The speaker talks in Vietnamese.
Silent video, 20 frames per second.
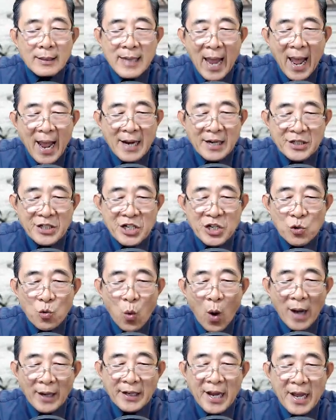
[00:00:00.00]
Nàng được
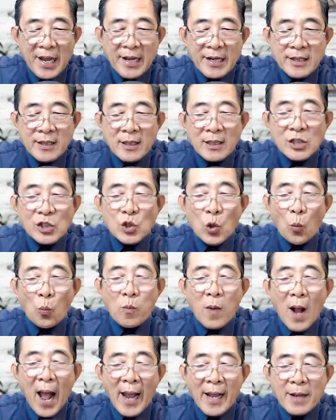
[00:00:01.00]
hoàng đế
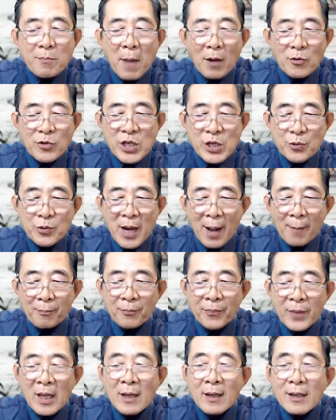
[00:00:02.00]
sủng ái bao nhiêu
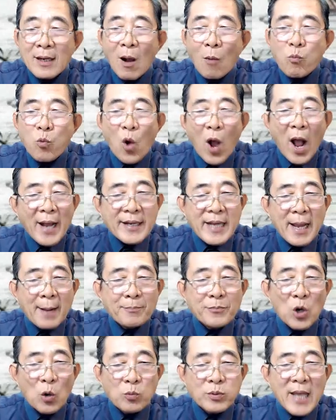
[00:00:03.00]
năm, không có ai
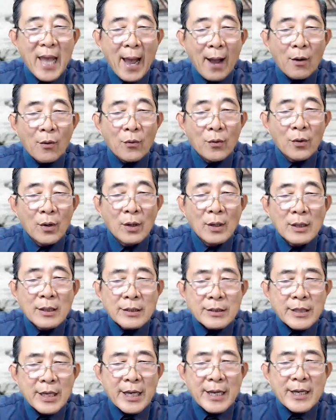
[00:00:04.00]
dám đụng vào,
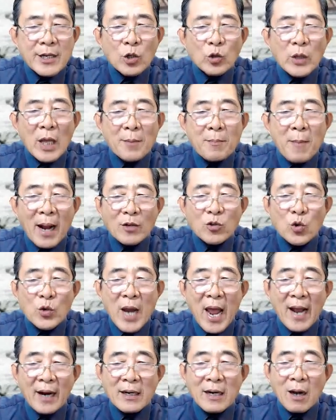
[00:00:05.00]
chỉ có thể mặc cho
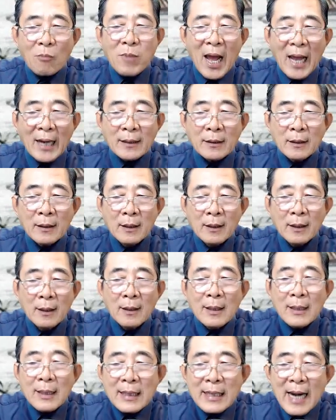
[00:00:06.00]
nàng lộng hành
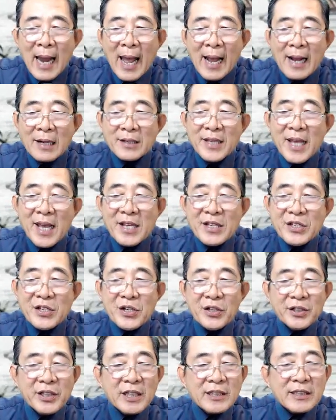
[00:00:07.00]
Nàng dây
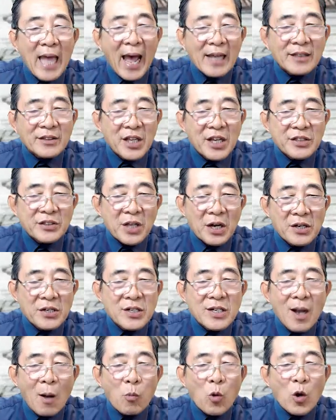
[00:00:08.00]
dưa với tạ thế
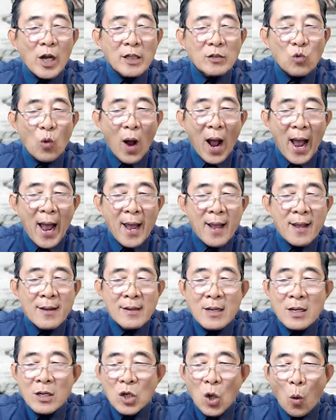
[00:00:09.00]
tử không có kết quả,
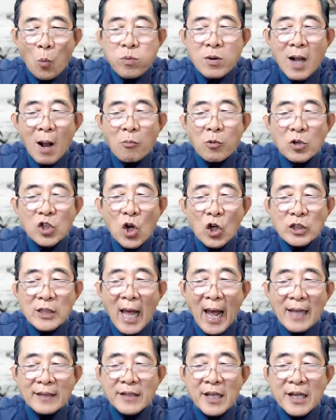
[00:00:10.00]
cũng không có cho
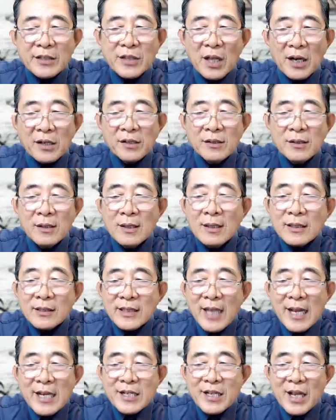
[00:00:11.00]
tạ thế tử
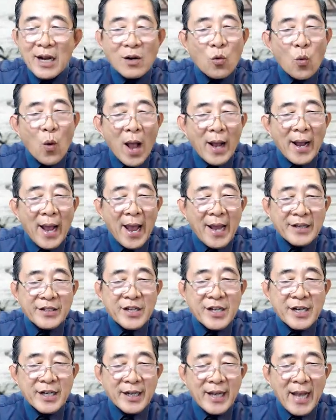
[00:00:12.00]
xây dựng quan hệ
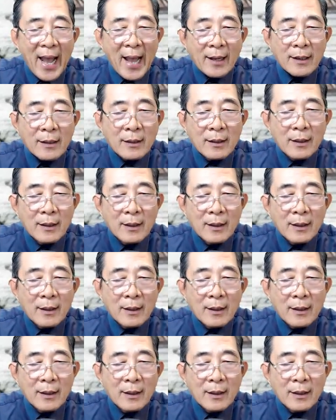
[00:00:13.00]
với người khác.